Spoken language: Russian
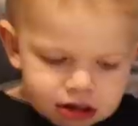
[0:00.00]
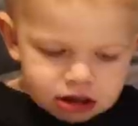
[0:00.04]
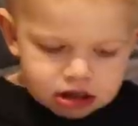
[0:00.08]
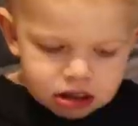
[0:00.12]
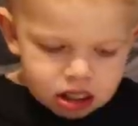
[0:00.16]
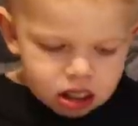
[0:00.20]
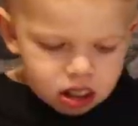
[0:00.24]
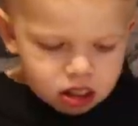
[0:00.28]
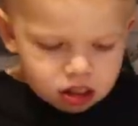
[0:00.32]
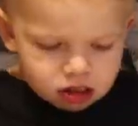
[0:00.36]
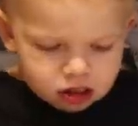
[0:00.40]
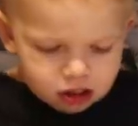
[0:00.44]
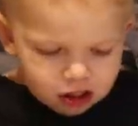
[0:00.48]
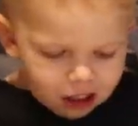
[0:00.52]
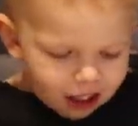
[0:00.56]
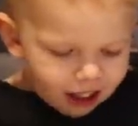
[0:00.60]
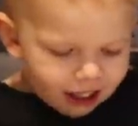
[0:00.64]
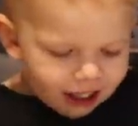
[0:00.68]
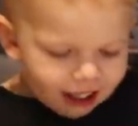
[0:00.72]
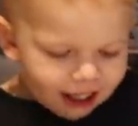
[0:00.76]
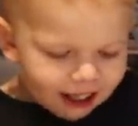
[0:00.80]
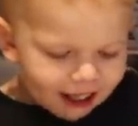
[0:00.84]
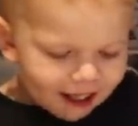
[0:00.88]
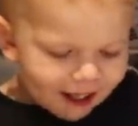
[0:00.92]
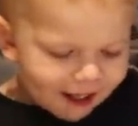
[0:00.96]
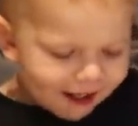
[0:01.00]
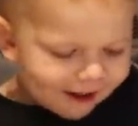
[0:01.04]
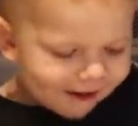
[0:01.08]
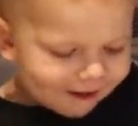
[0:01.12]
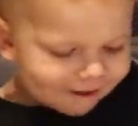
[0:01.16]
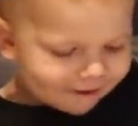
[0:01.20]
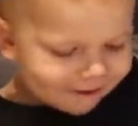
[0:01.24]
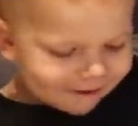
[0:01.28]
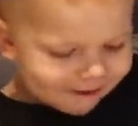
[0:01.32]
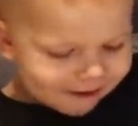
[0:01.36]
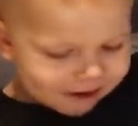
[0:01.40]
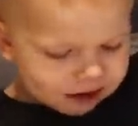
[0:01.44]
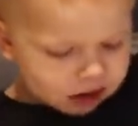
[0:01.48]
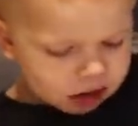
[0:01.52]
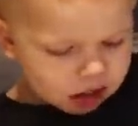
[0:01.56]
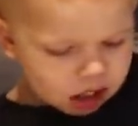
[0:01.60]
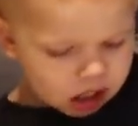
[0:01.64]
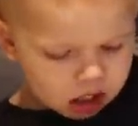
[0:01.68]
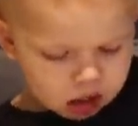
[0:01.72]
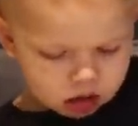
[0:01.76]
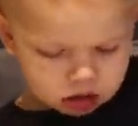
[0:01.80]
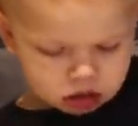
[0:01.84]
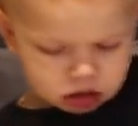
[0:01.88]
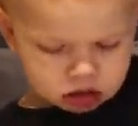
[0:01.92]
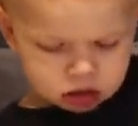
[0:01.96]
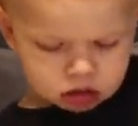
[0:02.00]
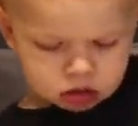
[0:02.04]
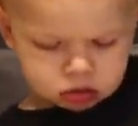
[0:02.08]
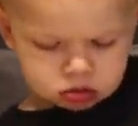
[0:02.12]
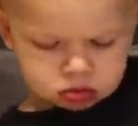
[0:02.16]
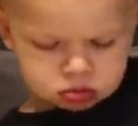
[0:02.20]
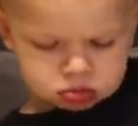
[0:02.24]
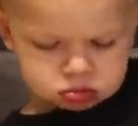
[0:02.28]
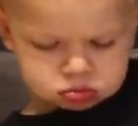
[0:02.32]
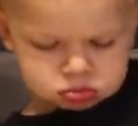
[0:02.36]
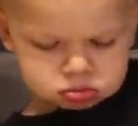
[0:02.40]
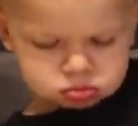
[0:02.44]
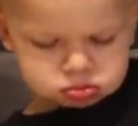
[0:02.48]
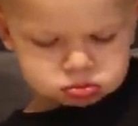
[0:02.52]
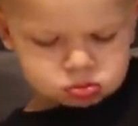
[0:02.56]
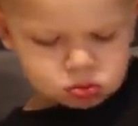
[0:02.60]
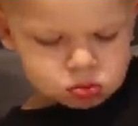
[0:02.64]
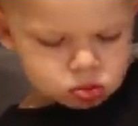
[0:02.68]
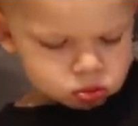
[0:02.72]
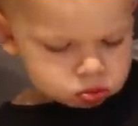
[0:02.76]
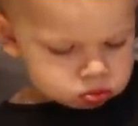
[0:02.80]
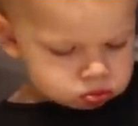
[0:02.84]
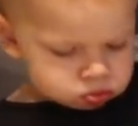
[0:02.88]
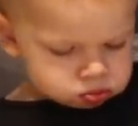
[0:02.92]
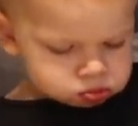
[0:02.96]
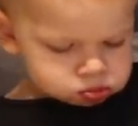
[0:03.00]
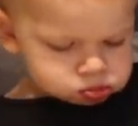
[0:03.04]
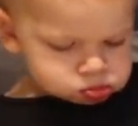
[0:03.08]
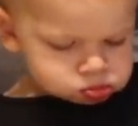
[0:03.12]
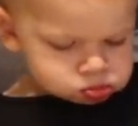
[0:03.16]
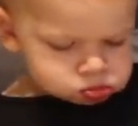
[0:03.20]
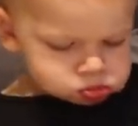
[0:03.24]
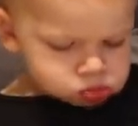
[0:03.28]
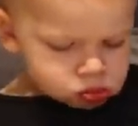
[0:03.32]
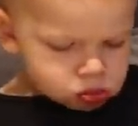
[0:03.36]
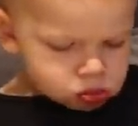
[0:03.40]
сегодня с вами прощаюсь. Желаю доброго дня и